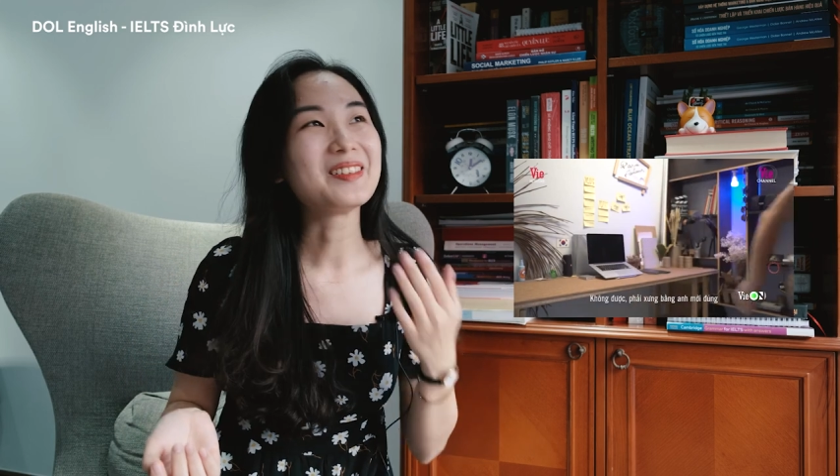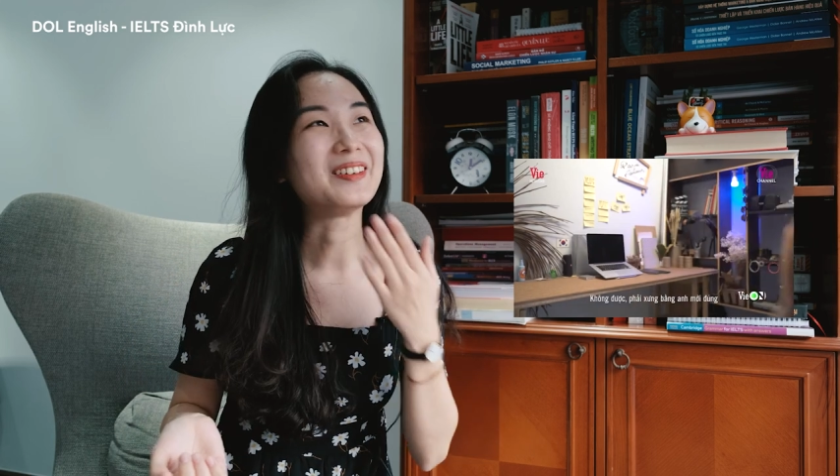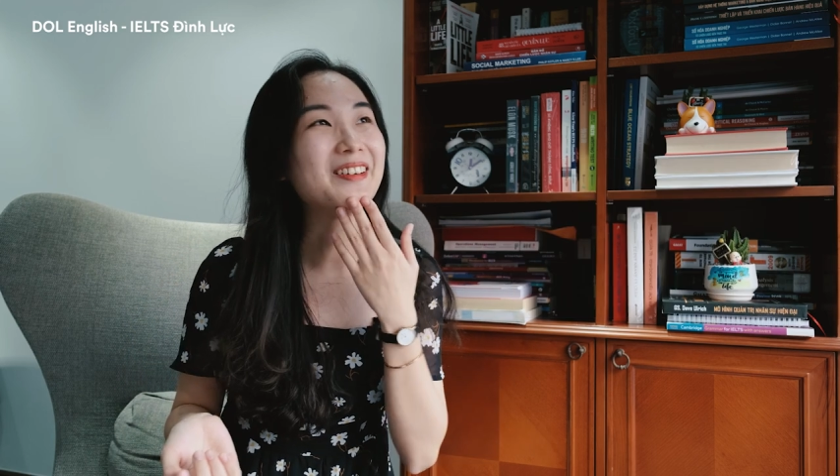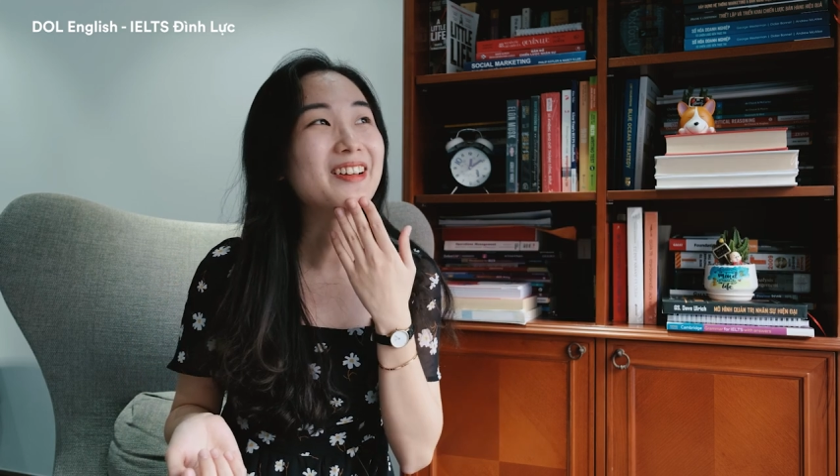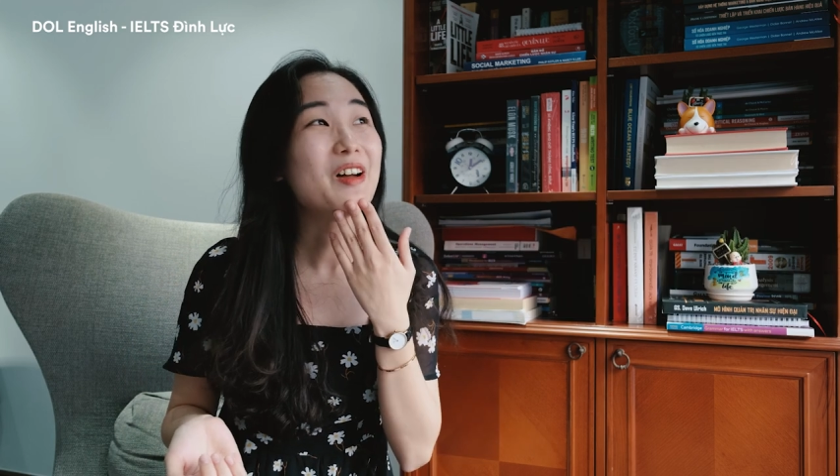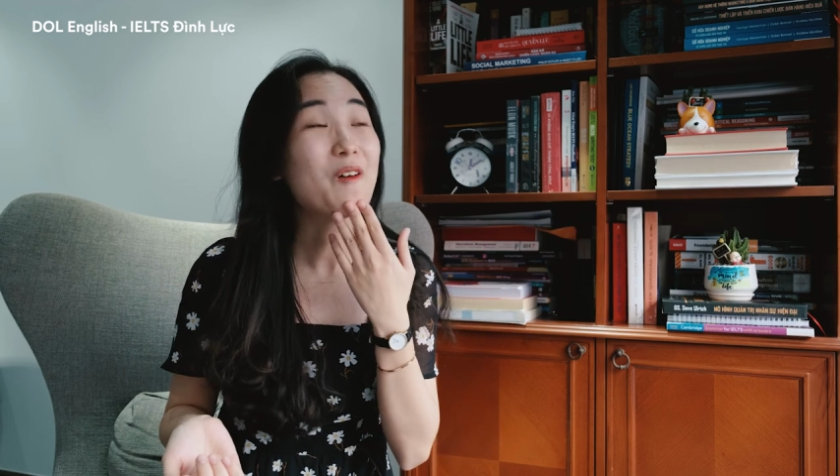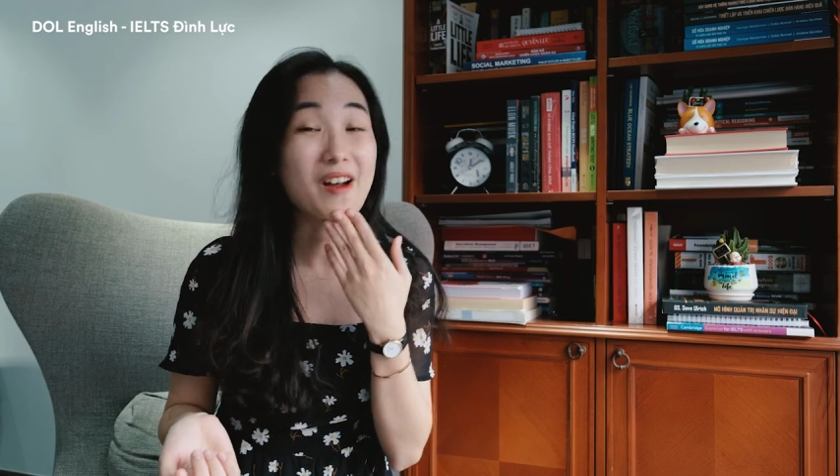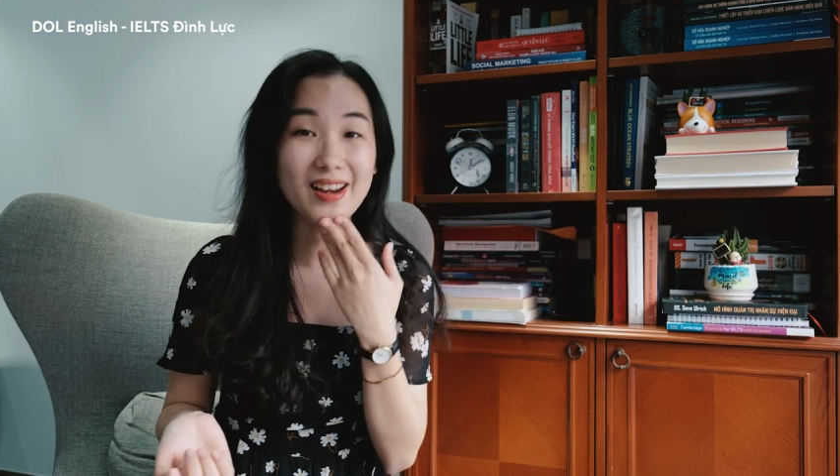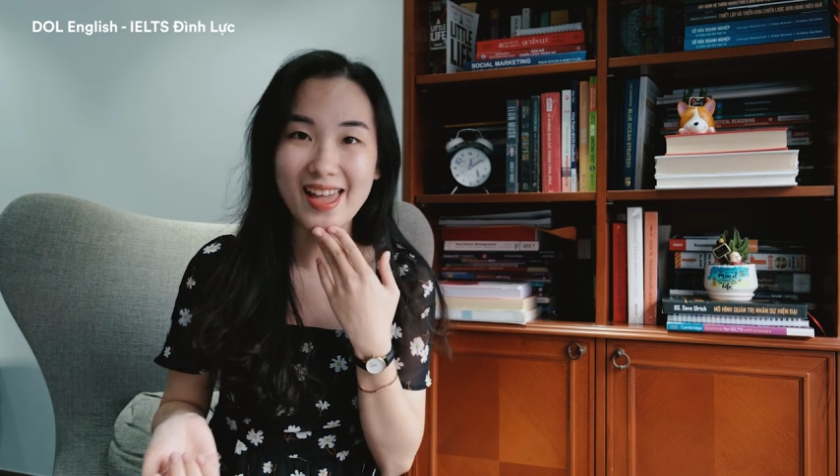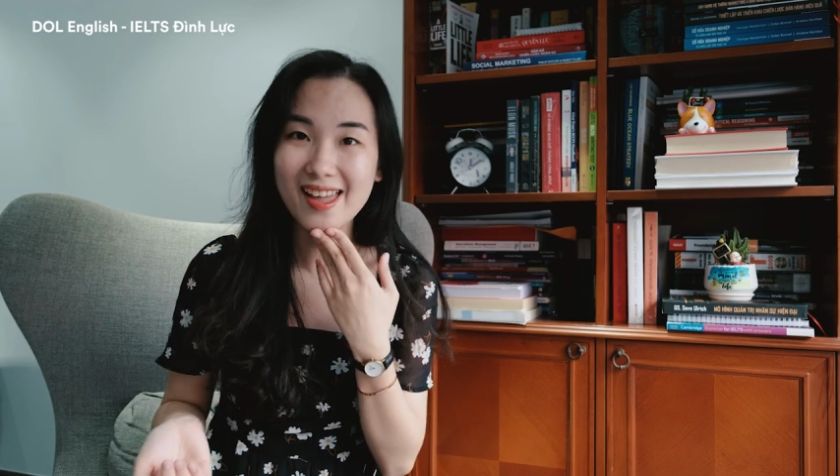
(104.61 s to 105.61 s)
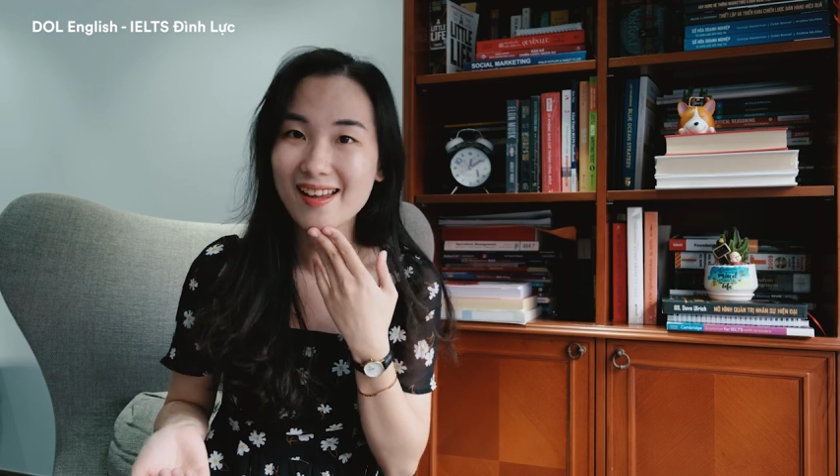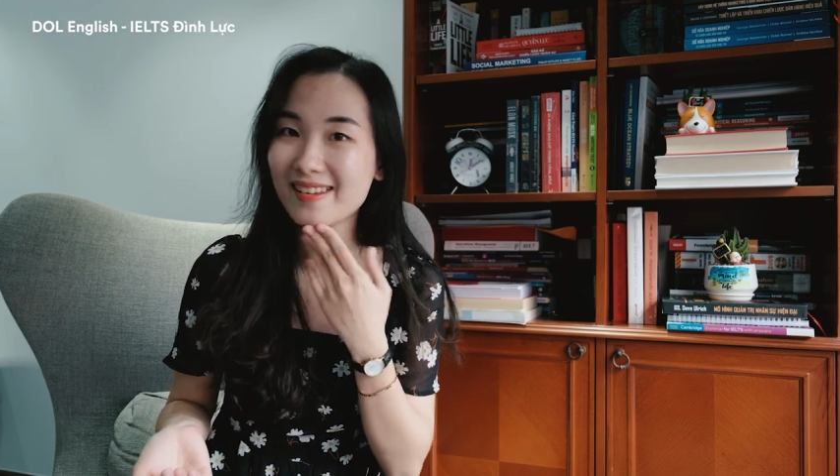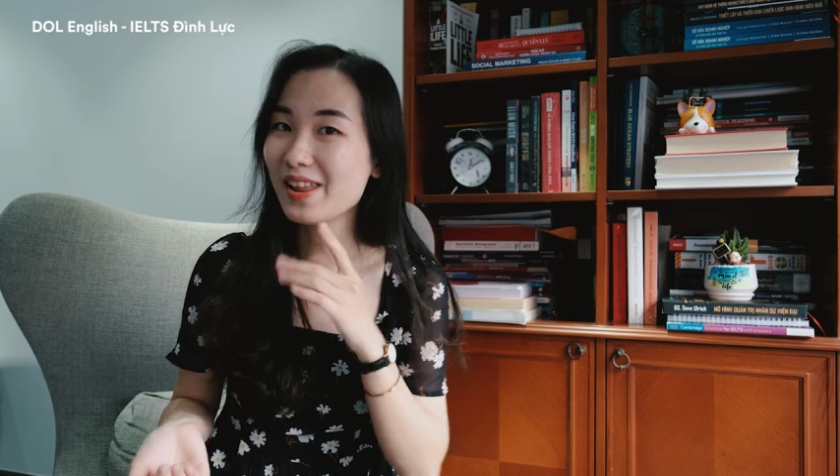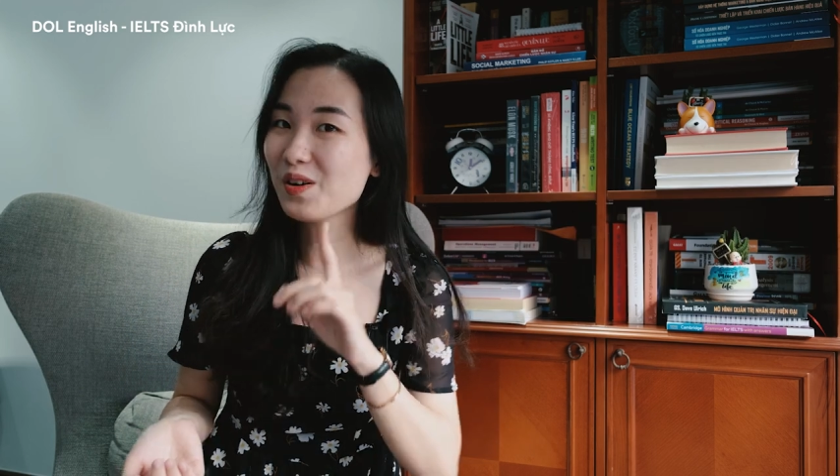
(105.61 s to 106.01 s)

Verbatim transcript: Trời ơi, hoặc là hả,